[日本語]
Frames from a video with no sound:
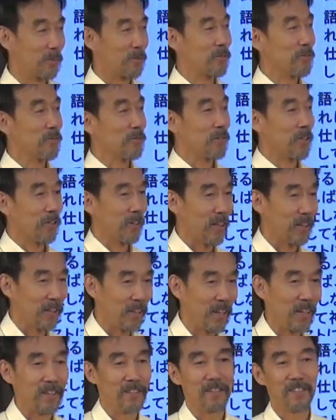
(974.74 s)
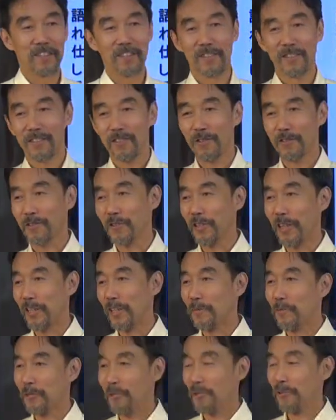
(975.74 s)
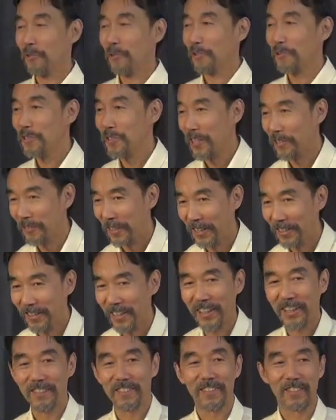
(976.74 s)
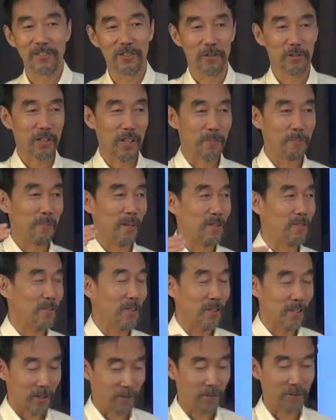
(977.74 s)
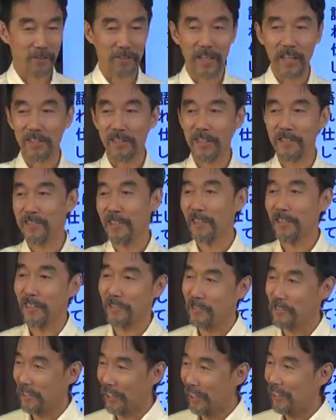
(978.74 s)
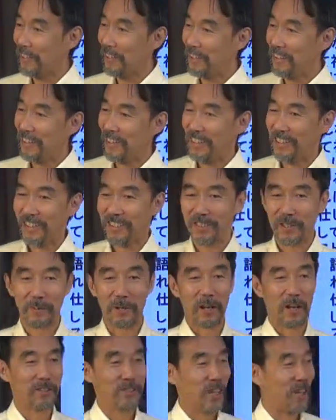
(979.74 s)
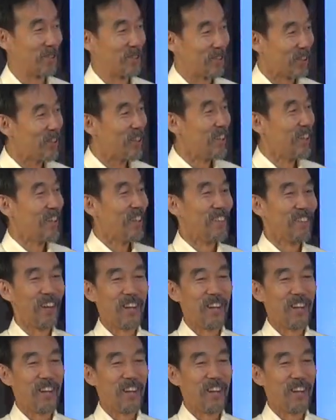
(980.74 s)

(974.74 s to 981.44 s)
料理も作ってくれて子育ても協力してくれて条件いっぱいつけてくるだんだん選択肢が迫らっちゃうで